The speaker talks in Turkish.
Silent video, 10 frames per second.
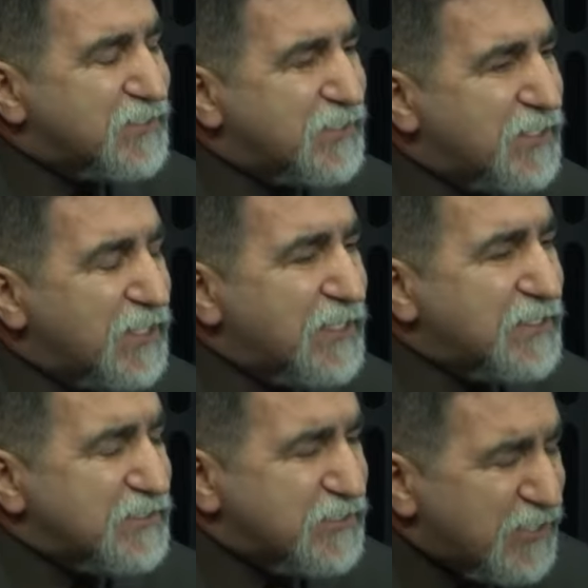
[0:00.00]
de
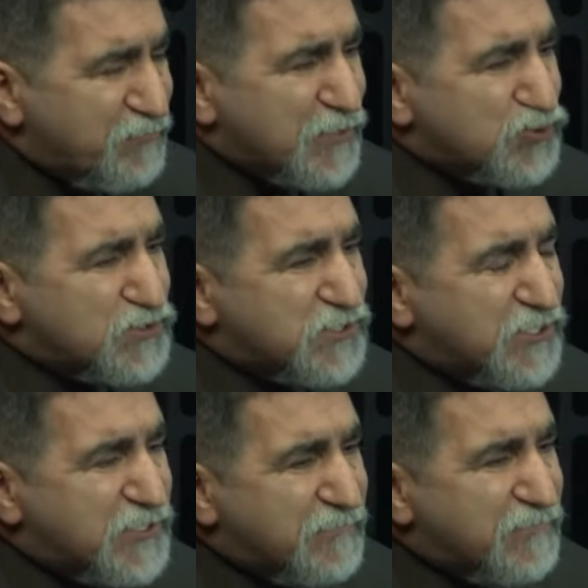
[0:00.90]
Değil biraz önce
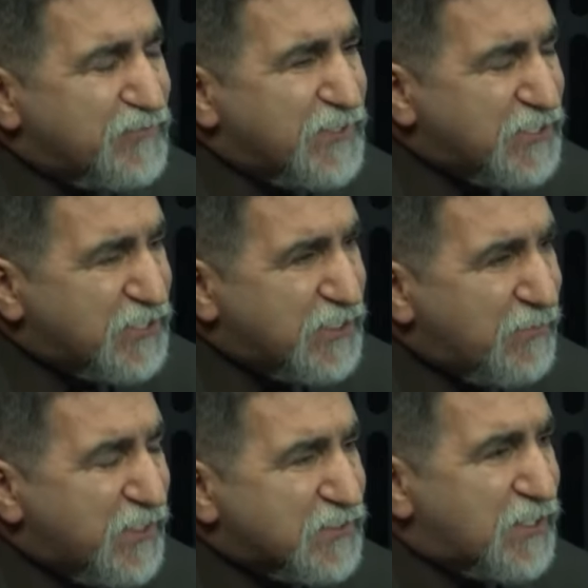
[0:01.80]
dediğim gibi yediği
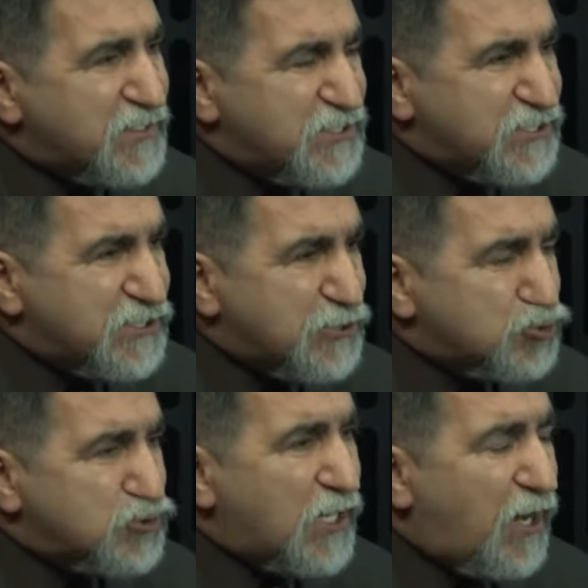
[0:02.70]
yemekten, içtiği
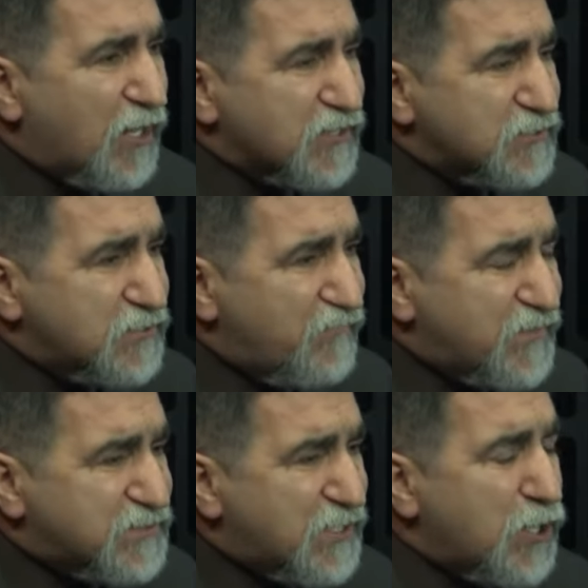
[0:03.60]
suya, aldığı
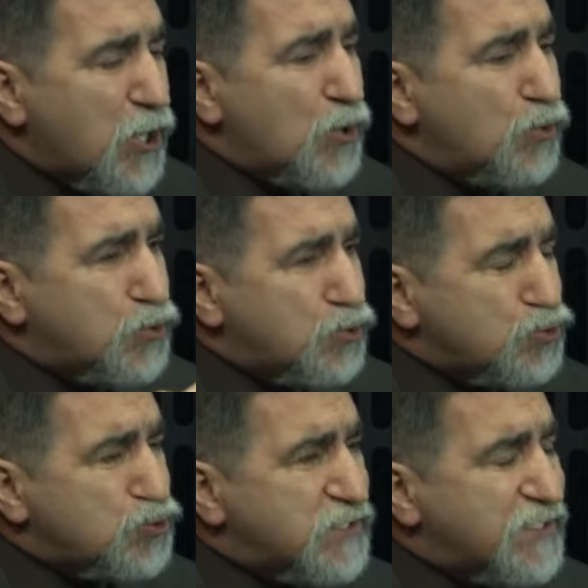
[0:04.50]
nefese, uyku
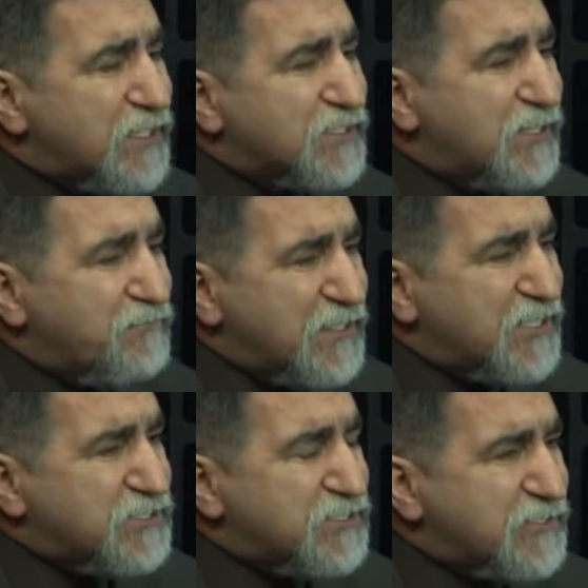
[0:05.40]
düzenine kadar
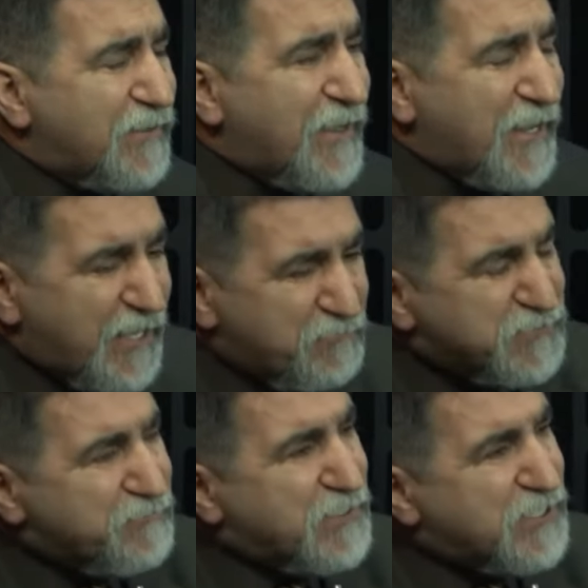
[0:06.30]
birleştirir.
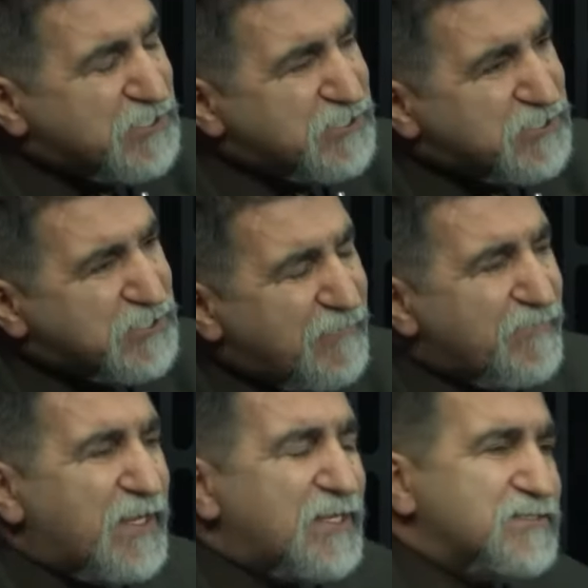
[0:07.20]
Hepsi birleşince
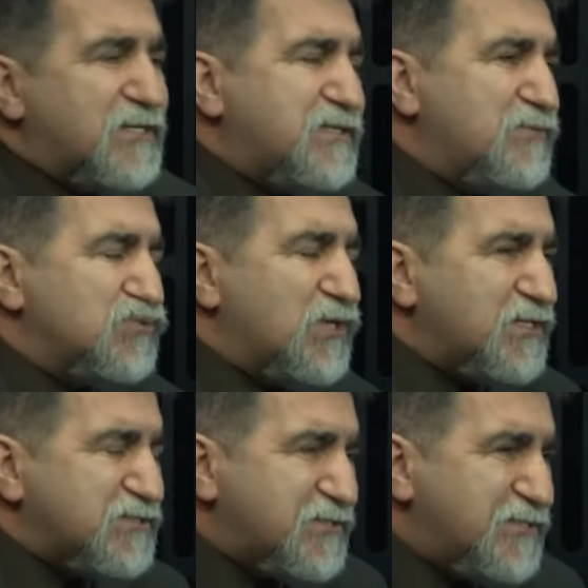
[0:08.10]
Zaten burada
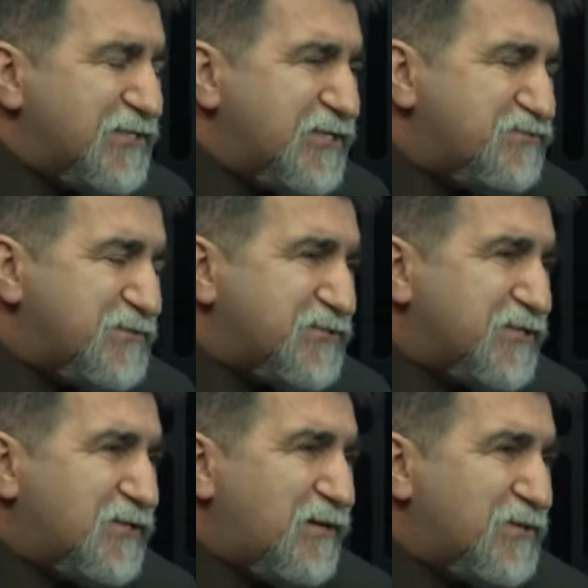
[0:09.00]
hastanın
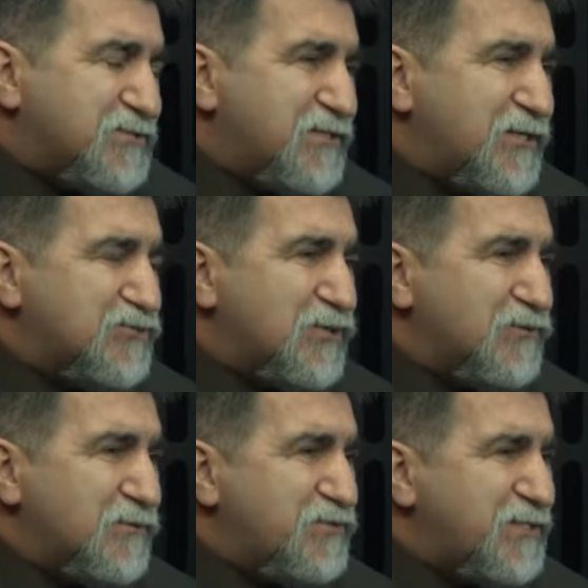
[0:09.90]
iyileşmesinden daha başka ne güzel
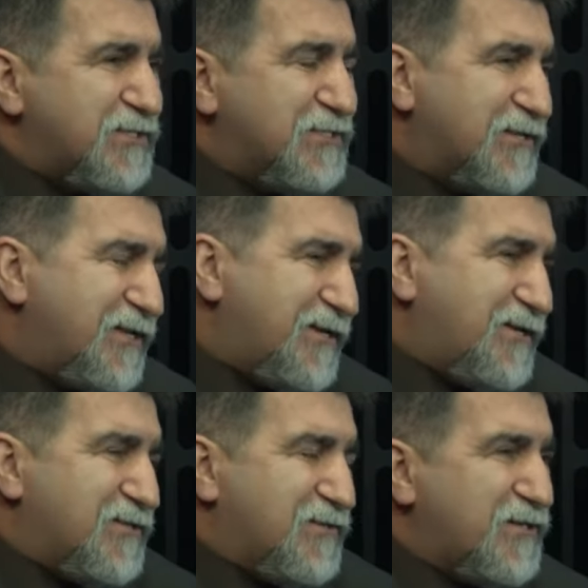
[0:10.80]
olabilir ki? Geri
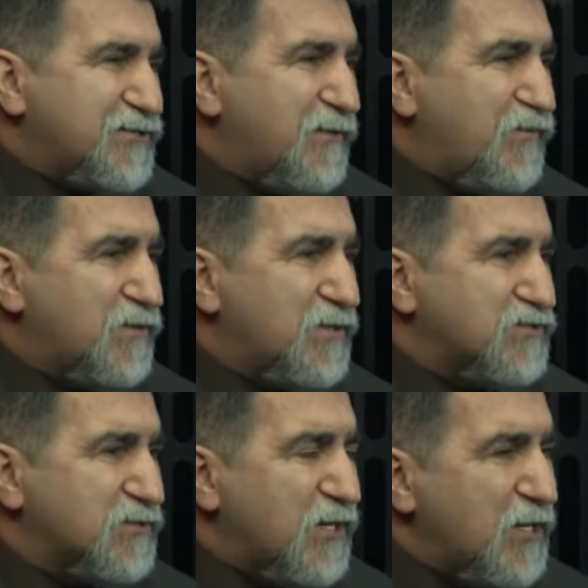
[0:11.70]
kalanlar teferruattır.